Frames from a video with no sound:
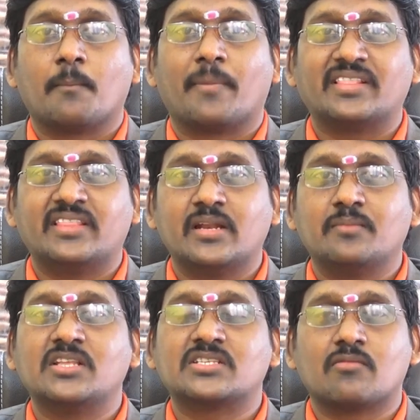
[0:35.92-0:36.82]

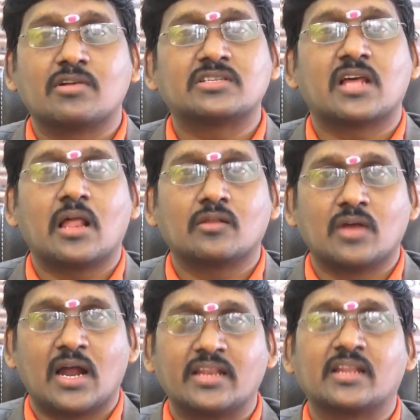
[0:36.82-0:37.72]
పద్దెనిమిది సంవత్సరాలు
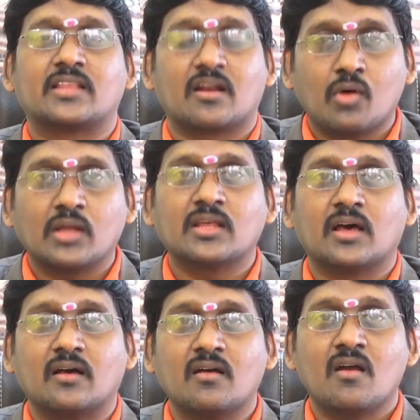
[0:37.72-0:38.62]
దాటిన తర్వాత
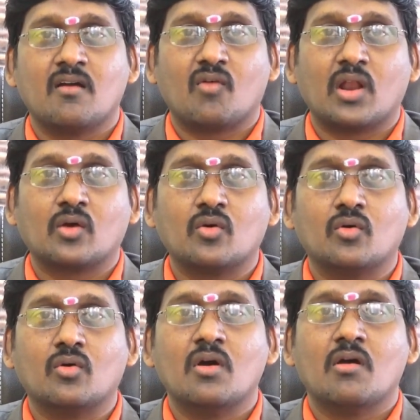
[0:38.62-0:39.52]
వాళ్ళకు
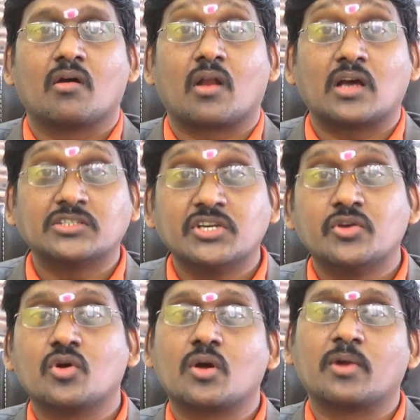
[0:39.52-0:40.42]

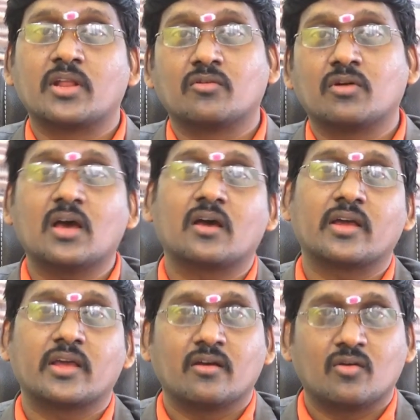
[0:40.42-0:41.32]
రాజయోగం అనేది కూడా
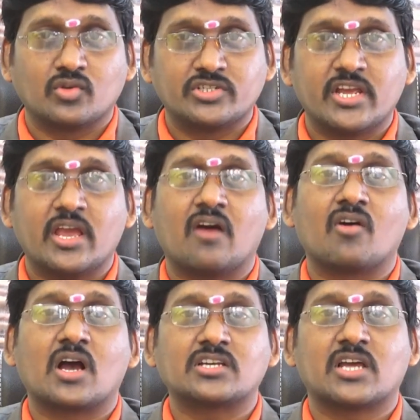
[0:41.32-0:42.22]
వచ్చే
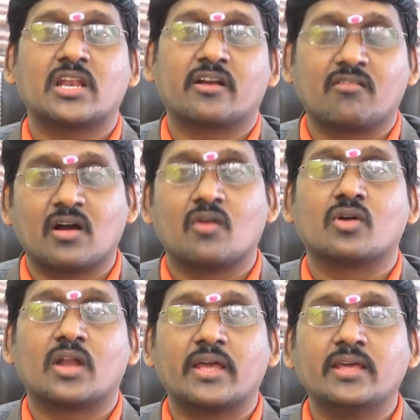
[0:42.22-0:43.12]
అవకాశాలు ఎక్కువగా
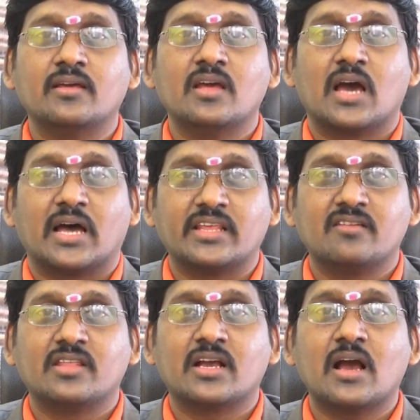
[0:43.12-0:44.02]
ఉంటాయి
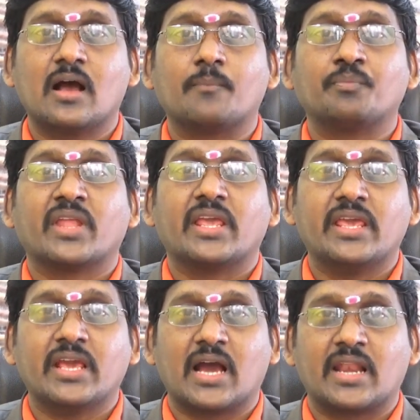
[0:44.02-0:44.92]
అదేవిధంగా
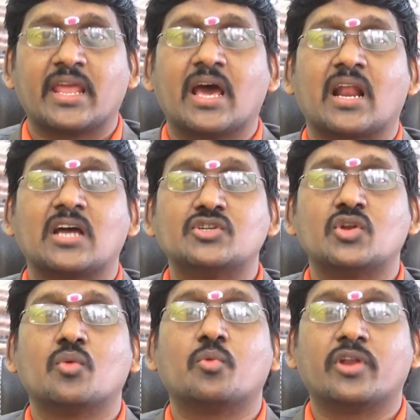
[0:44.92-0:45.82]
ఈ కన్యా
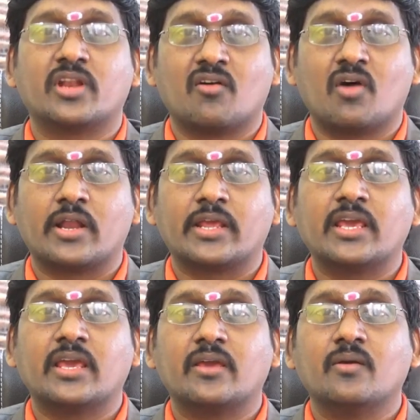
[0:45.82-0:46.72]
రాశిలో పుట్టిన
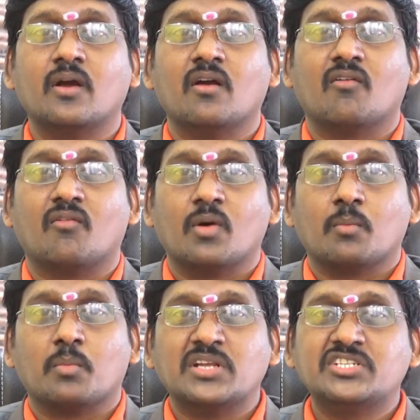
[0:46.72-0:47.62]
వారికి
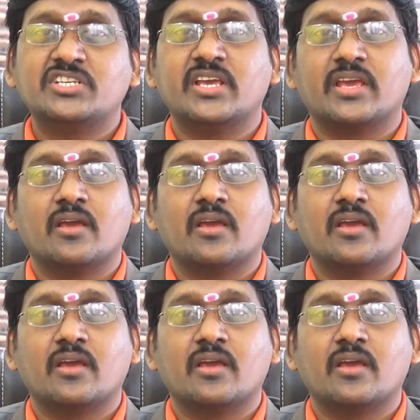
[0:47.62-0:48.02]
మంచి